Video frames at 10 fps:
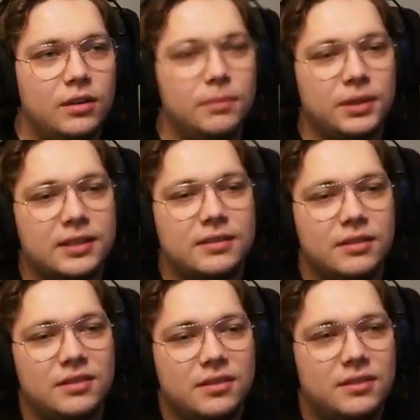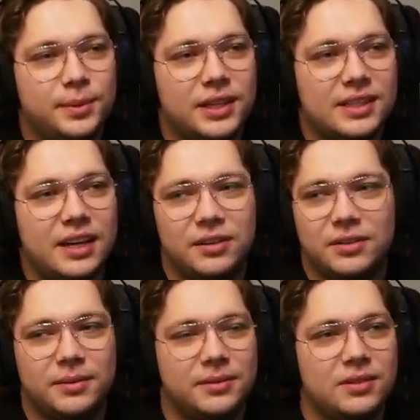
no bo tak, no, no, no, bo tak serio, no,